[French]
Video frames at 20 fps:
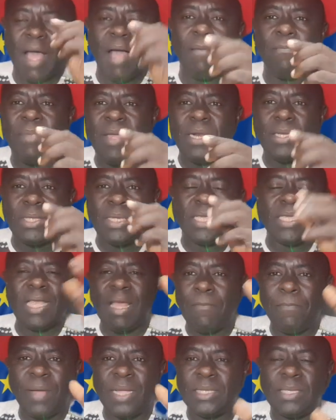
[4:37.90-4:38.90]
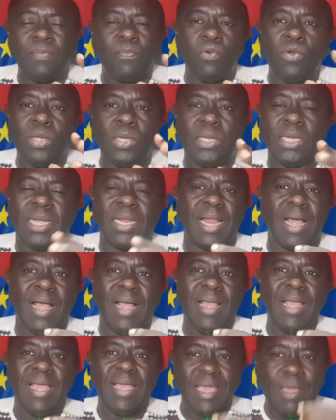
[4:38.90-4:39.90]
En Belgique, il y a un parti politique
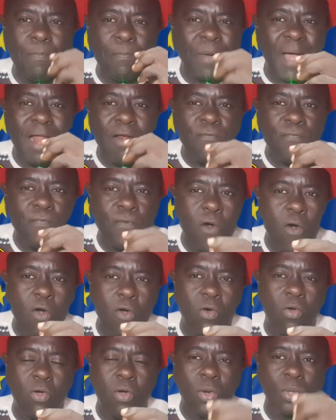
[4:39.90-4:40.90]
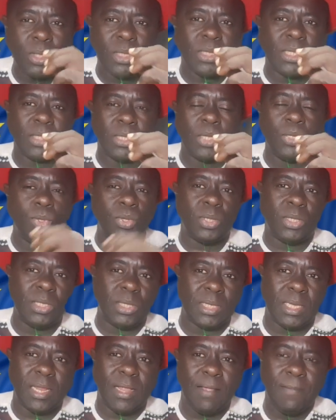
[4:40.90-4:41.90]
là qui parle fort contre ces
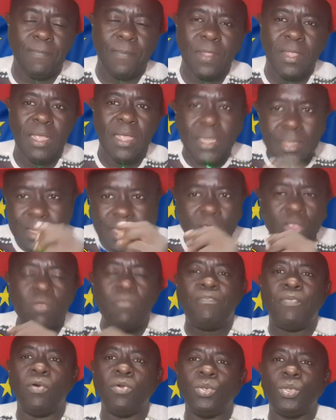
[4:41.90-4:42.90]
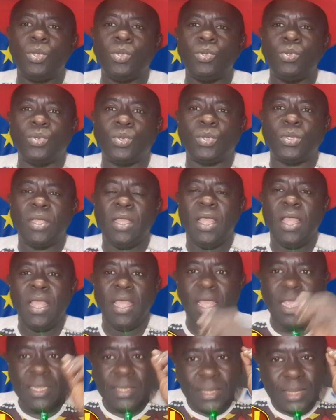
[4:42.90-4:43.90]
injustices là. C'est une bonne chose.
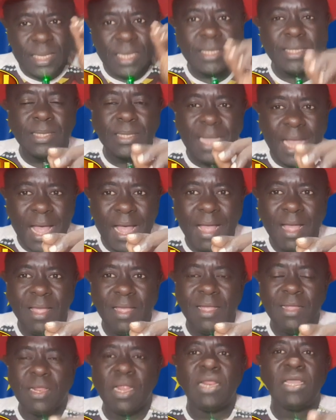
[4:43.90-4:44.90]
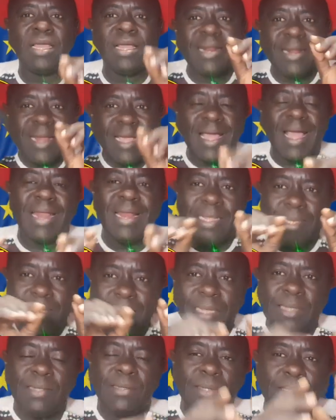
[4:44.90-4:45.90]
Et c'est ça. C'est-à-dire que regardez,
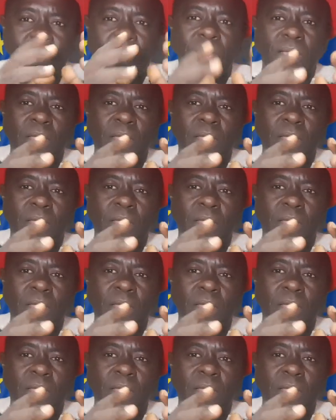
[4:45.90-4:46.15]
c'est,